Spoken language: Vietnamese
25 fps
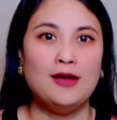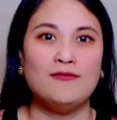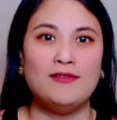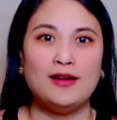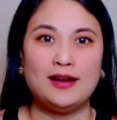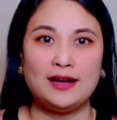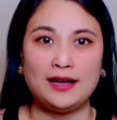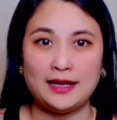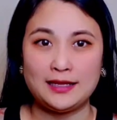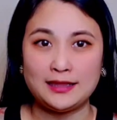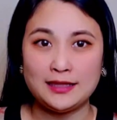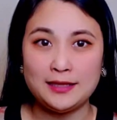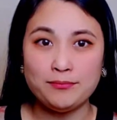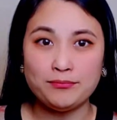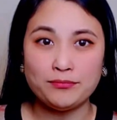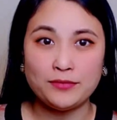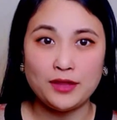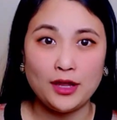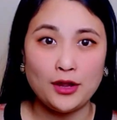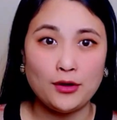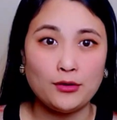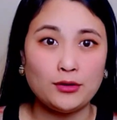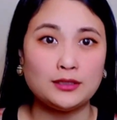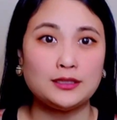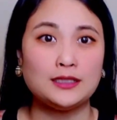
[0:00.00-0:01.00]
và ngày tiếp
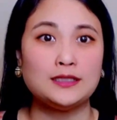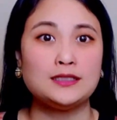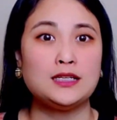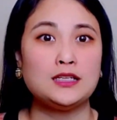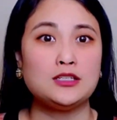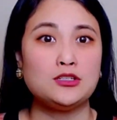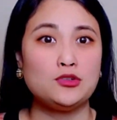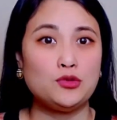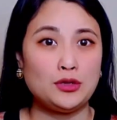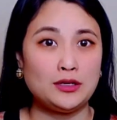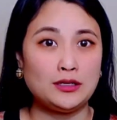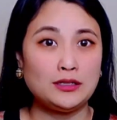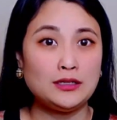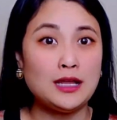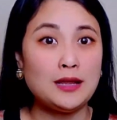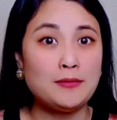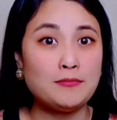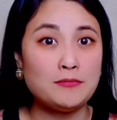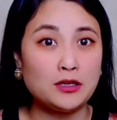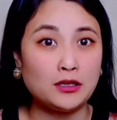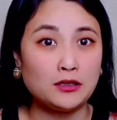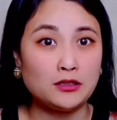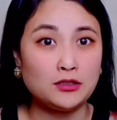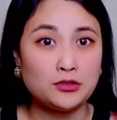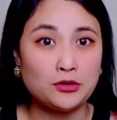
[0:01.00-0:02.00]
theo người ta sẽ chuyển
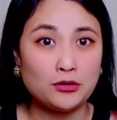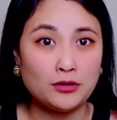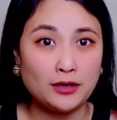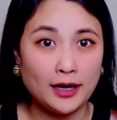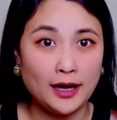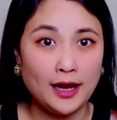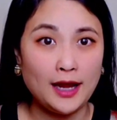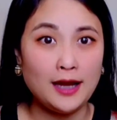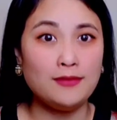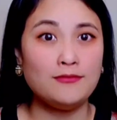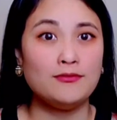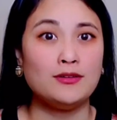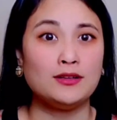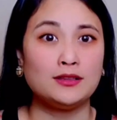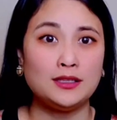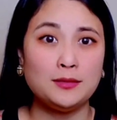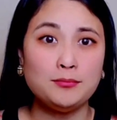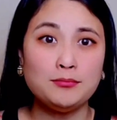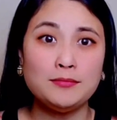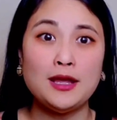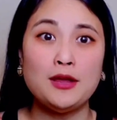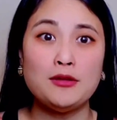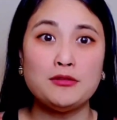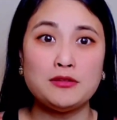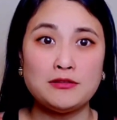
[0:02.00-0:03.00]
thêm những số khác và
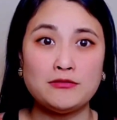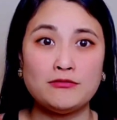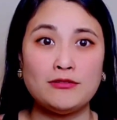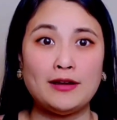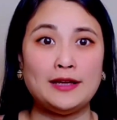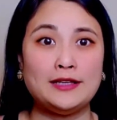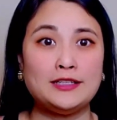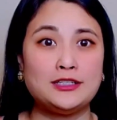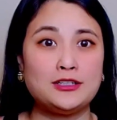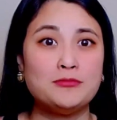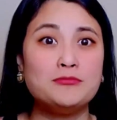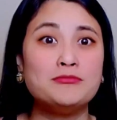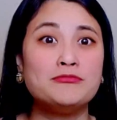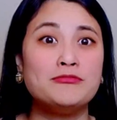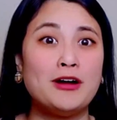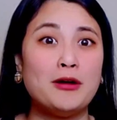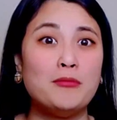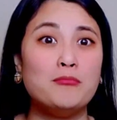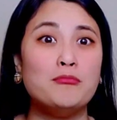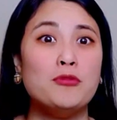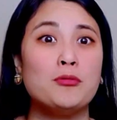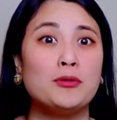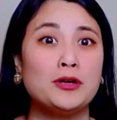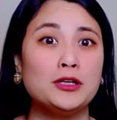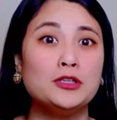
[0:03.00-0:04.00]
tiếp theo như vậy trong
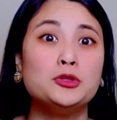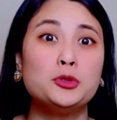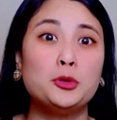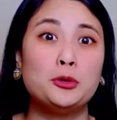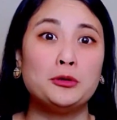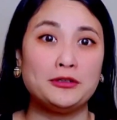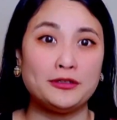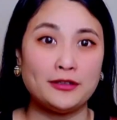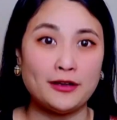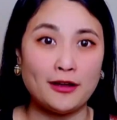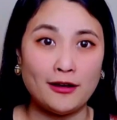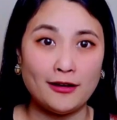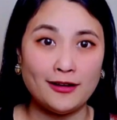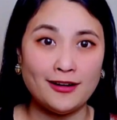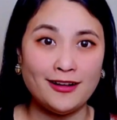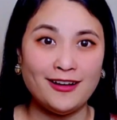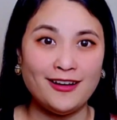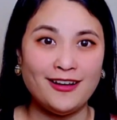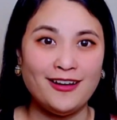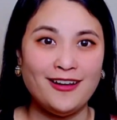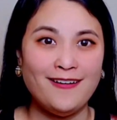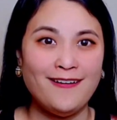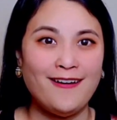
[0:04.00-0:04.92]
vòng một cái tuần đó đó